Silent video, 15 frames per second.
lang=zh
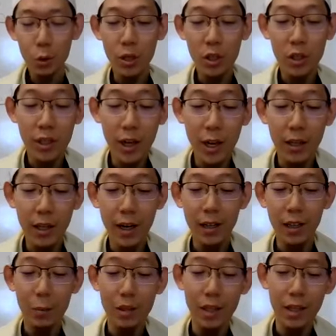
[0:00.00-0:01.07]
所以这些人，你
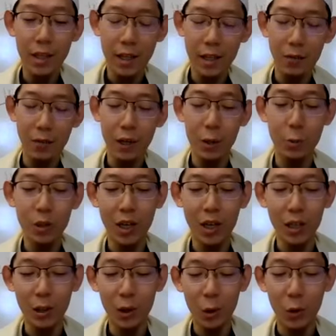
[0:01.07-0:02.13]
看他们在夜间为什么
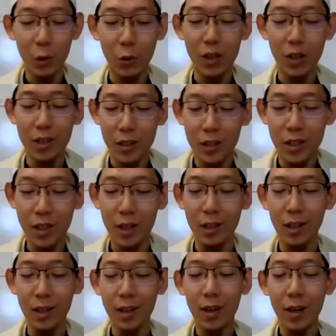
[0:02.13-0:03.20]
站立和叩头呢？紧接
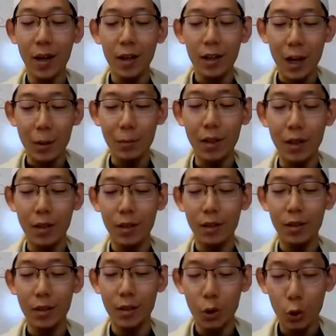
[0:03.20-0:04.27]
着他
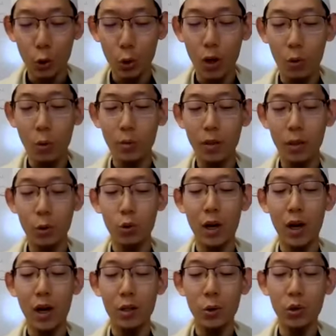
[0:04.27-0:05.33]
们说：“我们的
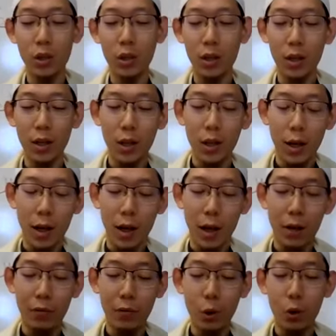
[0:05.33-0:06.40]
主啊，求你
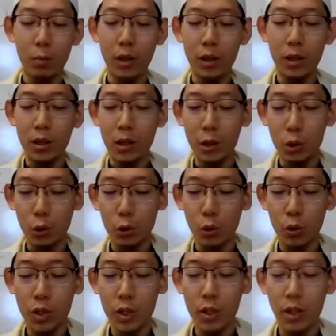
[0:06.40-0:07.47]
啊，为我们移
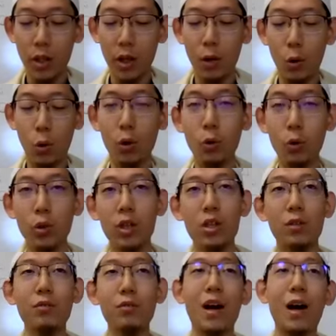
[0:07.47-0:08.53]
除这个火狱的
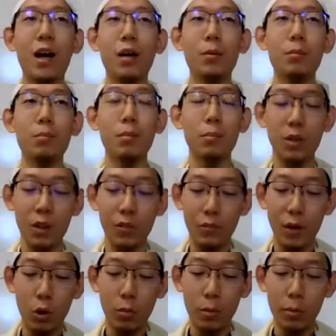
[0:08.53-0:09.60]
惩罚，嗯，不
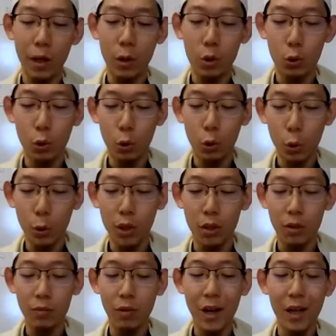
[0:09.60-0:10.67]
让为我们免除火狱的
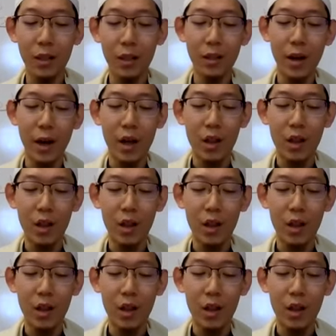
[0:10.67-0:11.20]
惩罚。”因为